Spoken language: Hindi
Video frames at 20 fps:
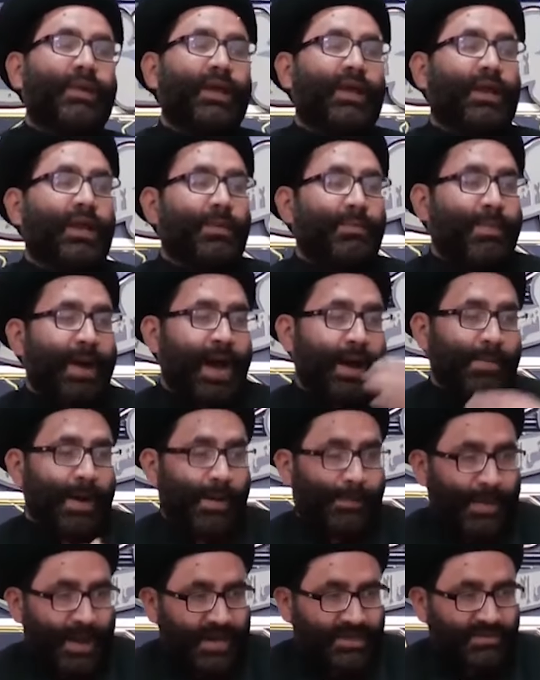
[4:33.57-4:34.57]
मेरे
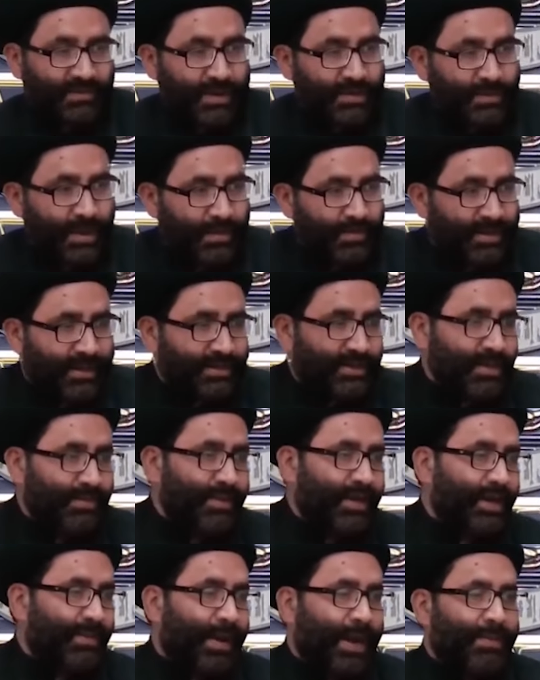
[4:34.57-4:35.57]
बाबा पांचवा इमाम कहता
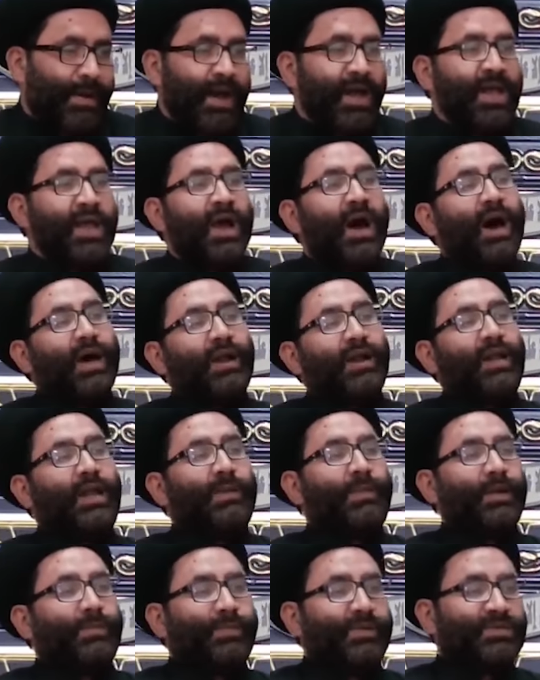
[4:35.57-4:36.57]
मेरे बाबा हर
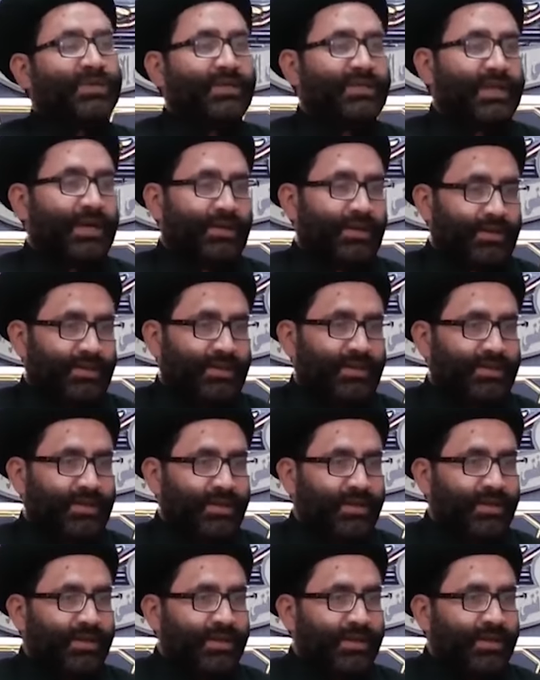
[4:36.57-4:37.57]
नेमत पे सजदा करते
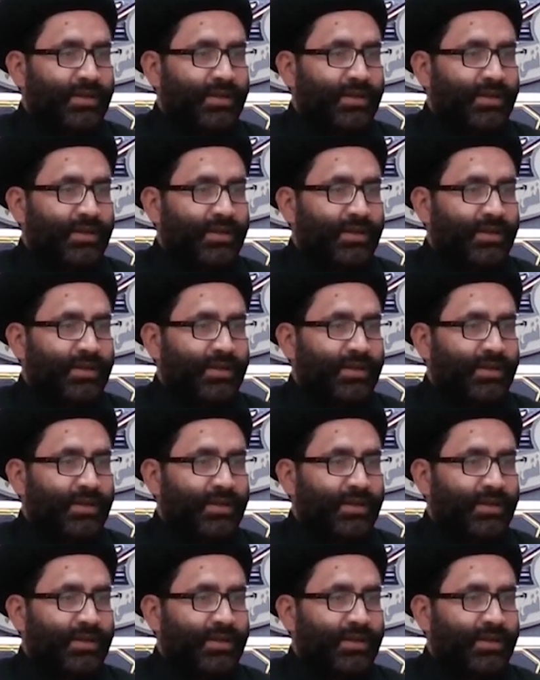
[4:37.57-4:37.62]
थे